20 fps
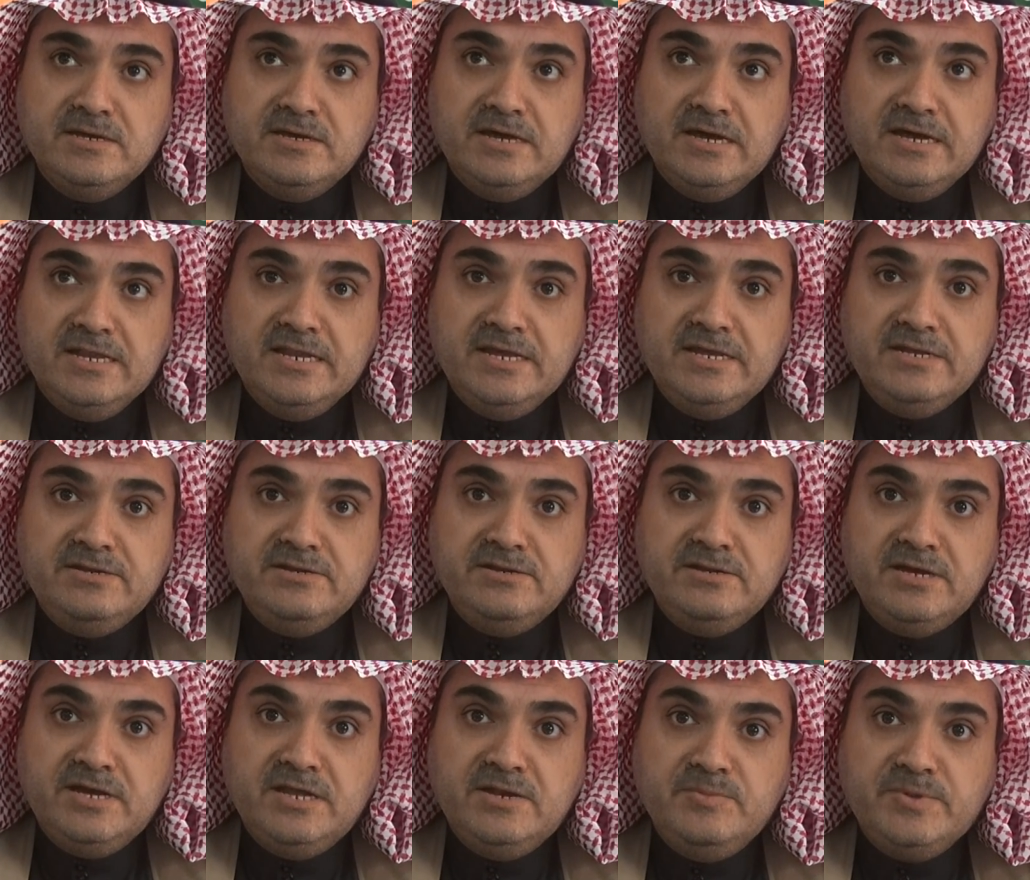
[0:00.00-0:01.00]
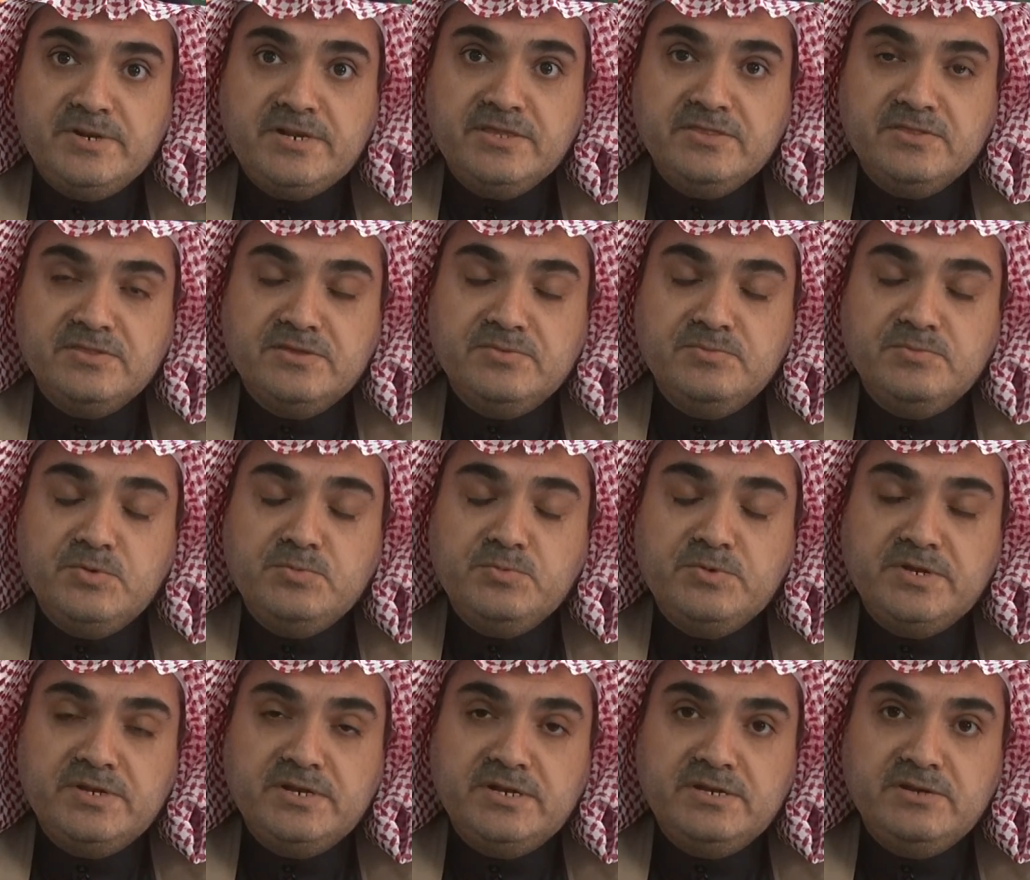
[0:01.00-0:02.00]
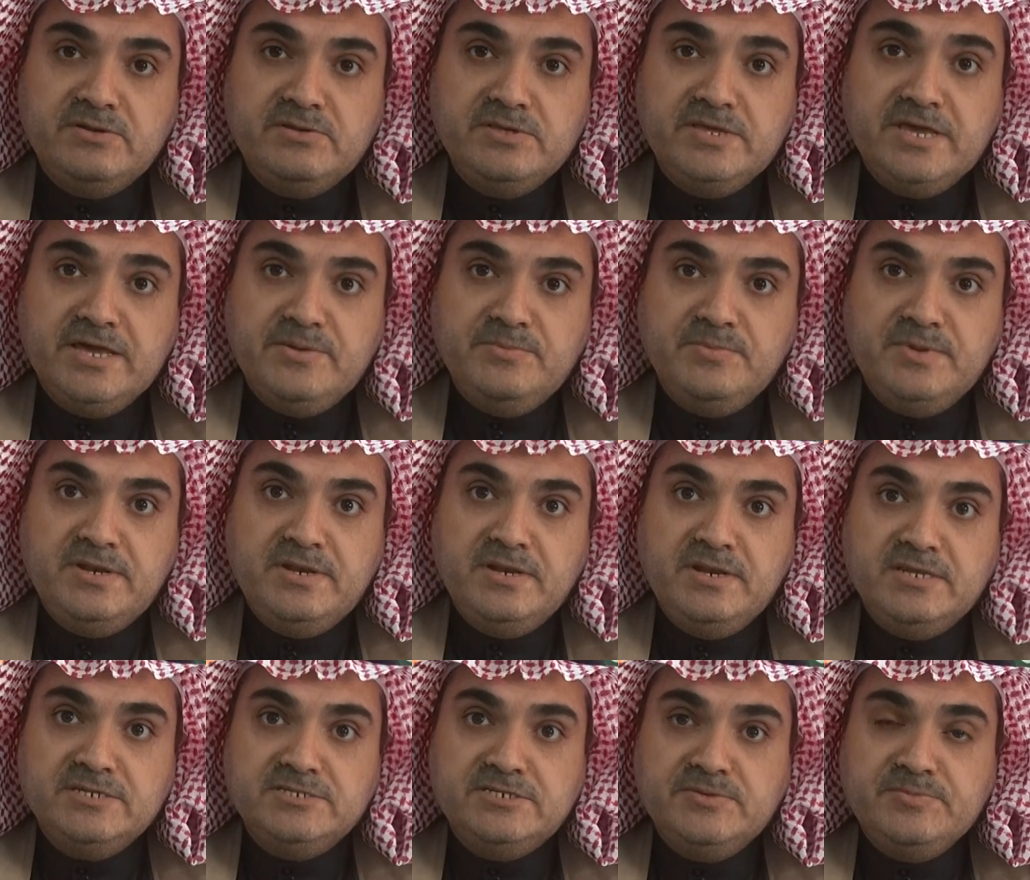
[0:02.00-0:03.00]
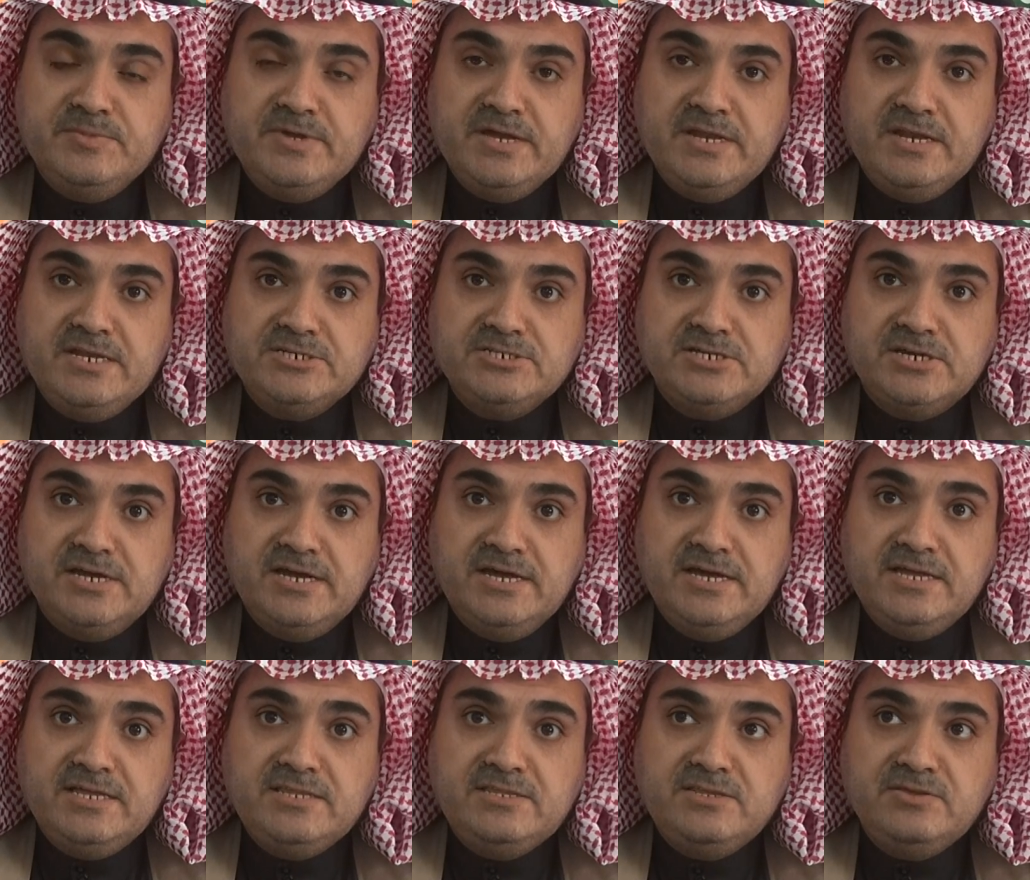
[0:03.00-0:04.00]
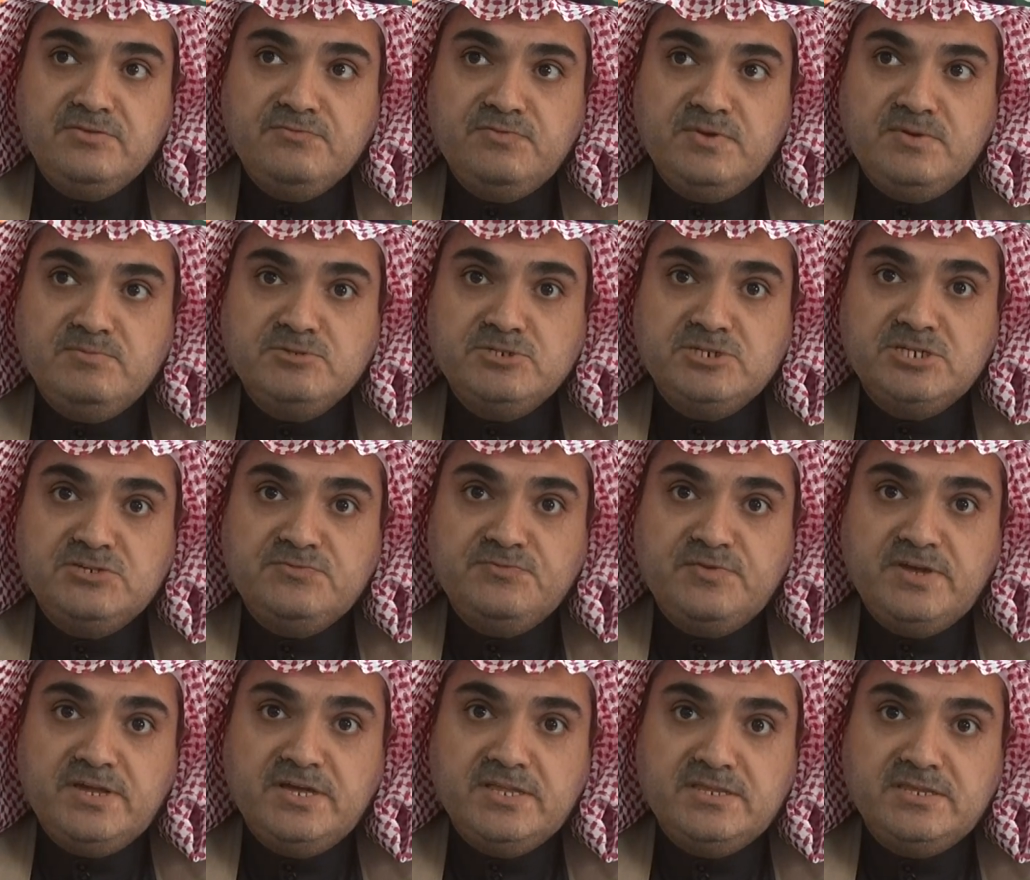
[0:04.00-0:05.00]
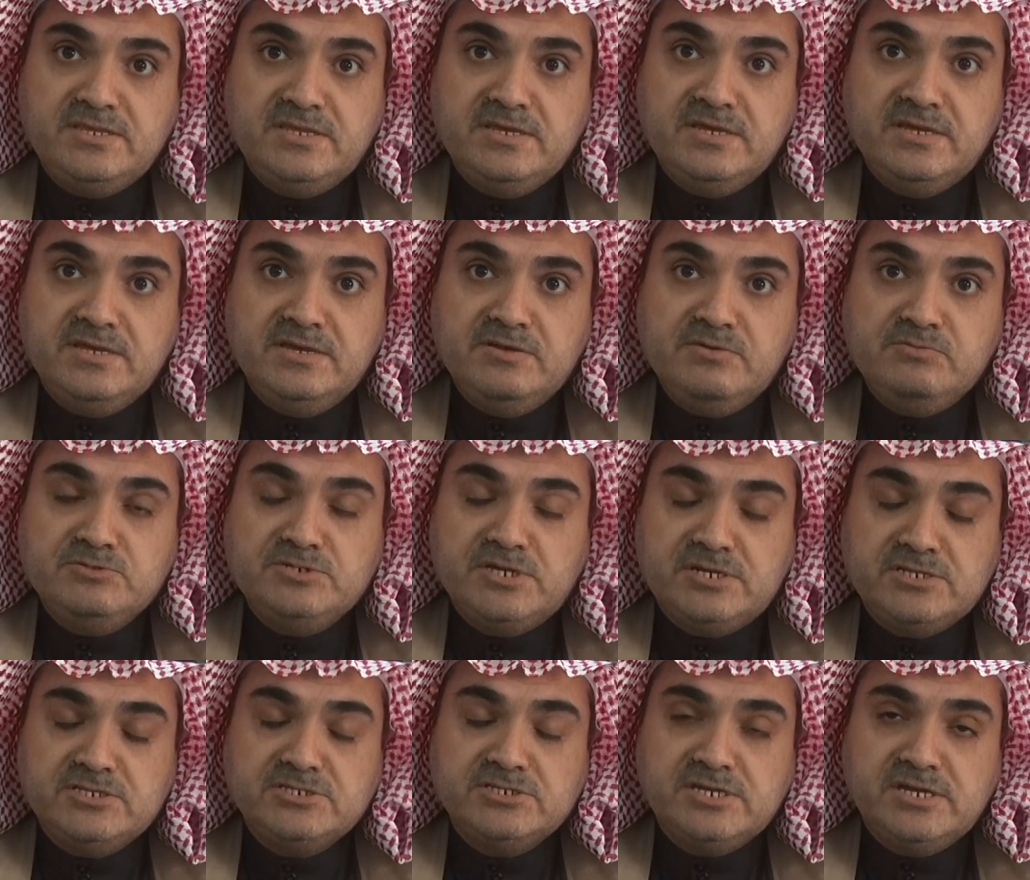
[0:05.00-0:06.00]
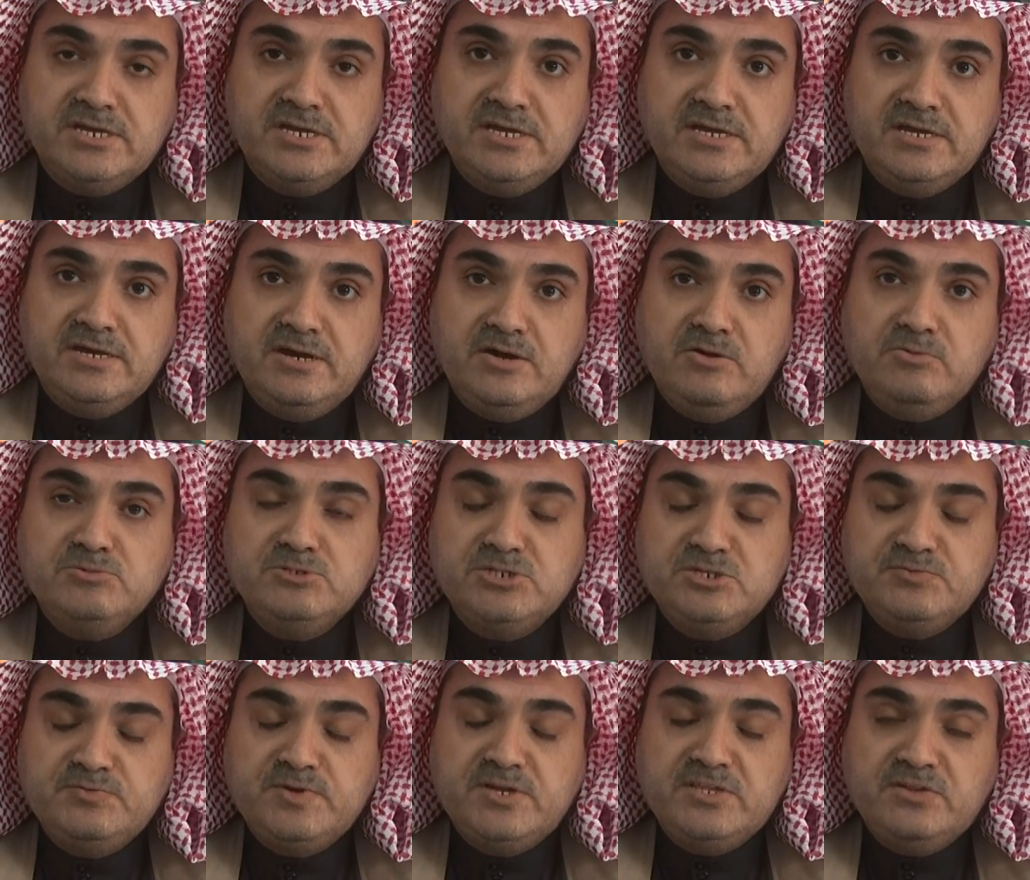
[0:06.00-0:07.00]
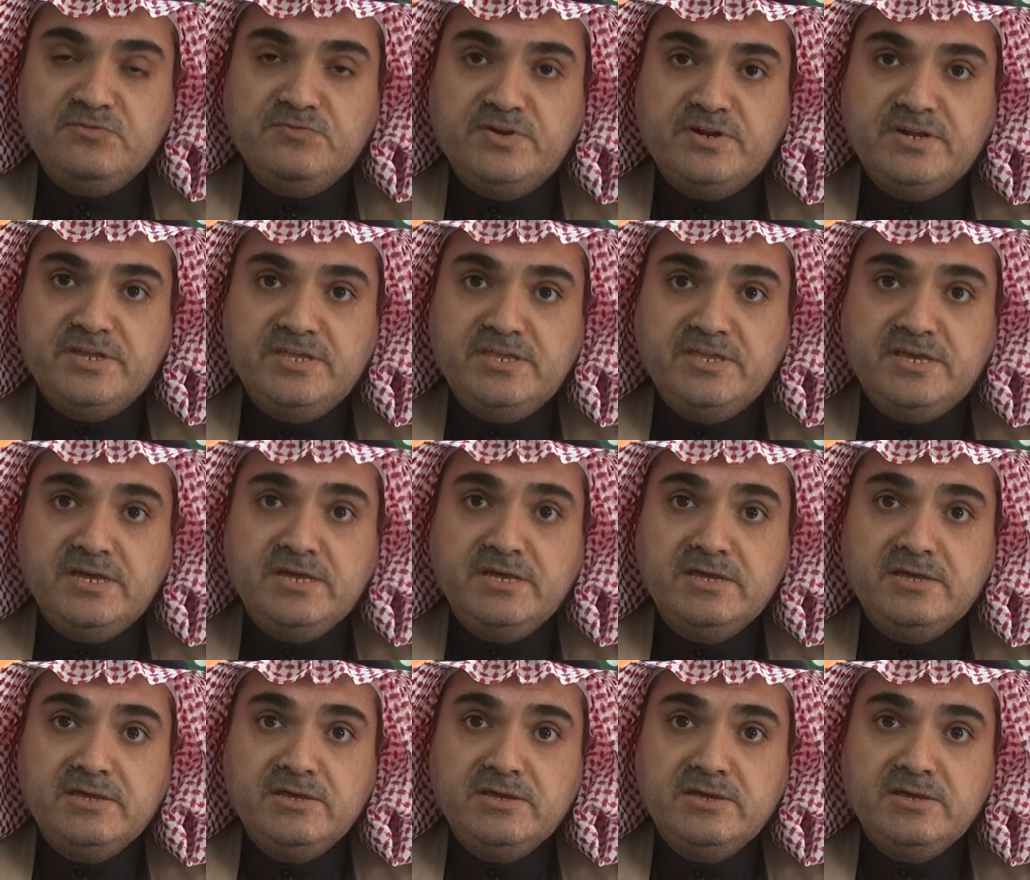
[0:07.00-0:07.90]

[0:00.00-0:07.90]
على أن المريض ممكن أنه يعمل جميع الأشعات في المستشفيات آه، وزارة الصحة أو المستشفيات الفرعية